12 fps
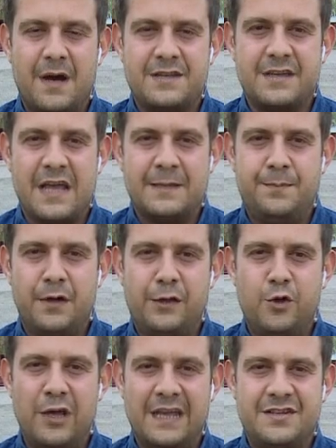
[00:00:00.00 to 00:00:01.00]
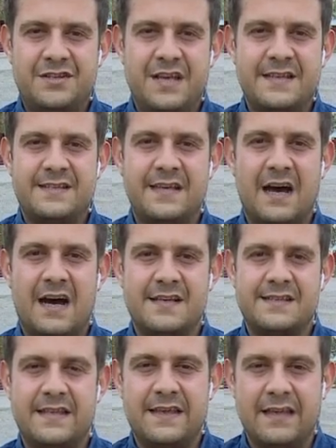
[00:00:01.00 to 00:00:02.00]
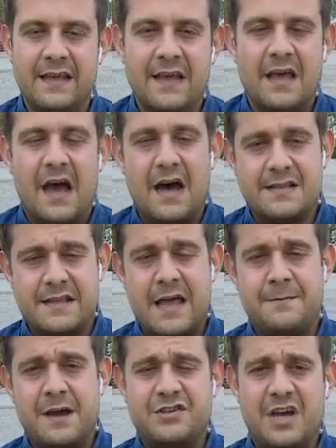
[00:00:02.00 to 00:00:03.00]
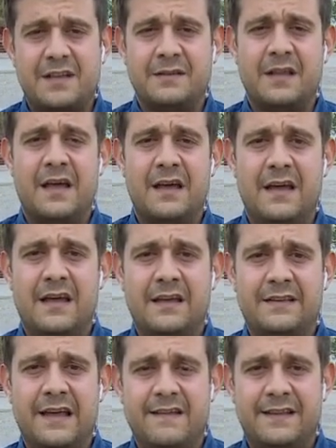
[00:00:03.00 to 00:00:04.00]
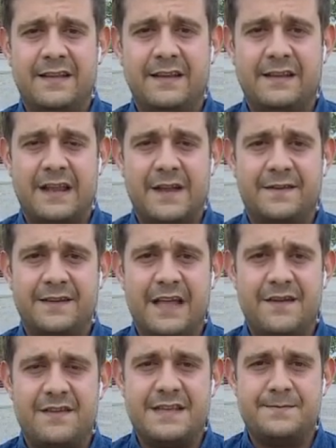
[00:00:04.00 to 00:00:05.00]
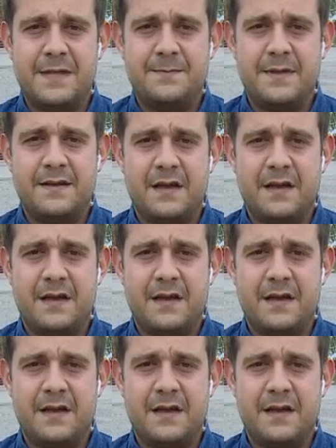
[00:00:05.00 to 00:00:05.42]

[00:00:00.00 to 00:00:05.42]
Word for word: başkent Bakü'ye geçeceğiz. Azeri Azerbaycan e, devleti tarafından resmi bir